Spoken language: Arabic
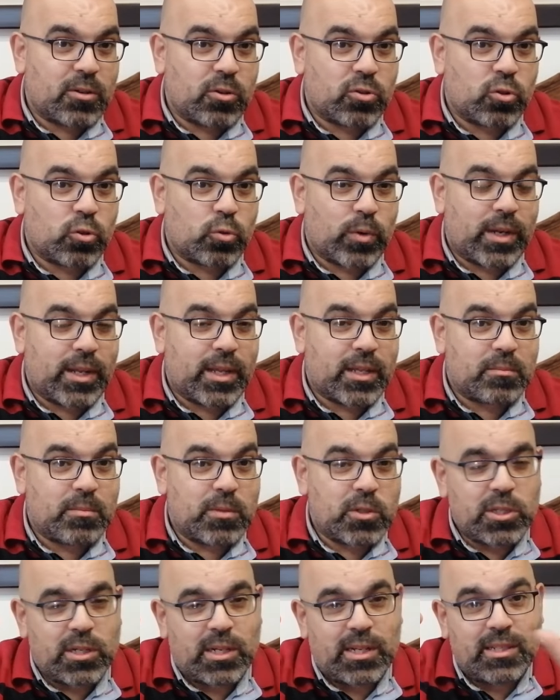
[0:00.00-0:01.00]
الاودو تواليت
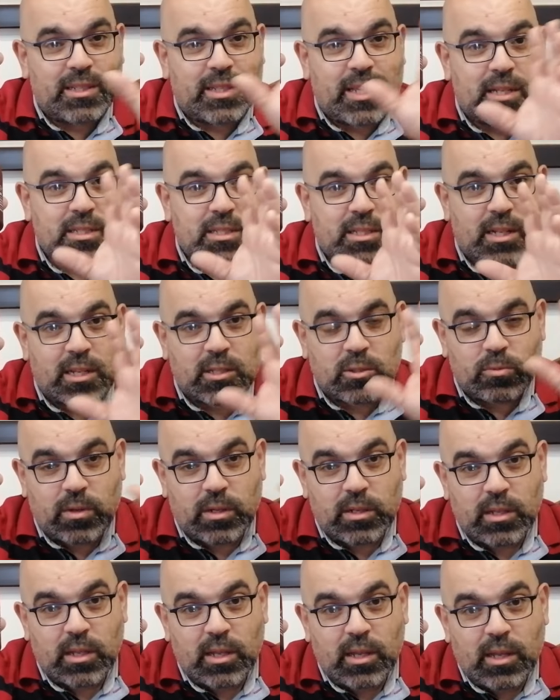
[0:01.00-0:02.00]
مش الانتنس
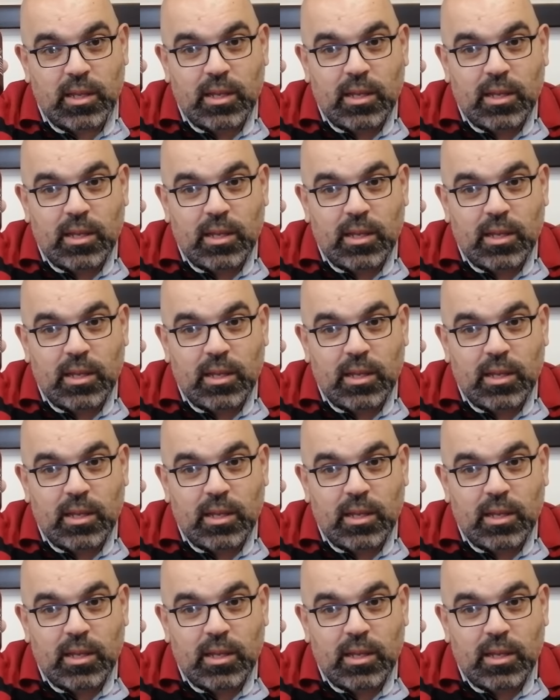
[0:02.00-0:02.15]
الاسود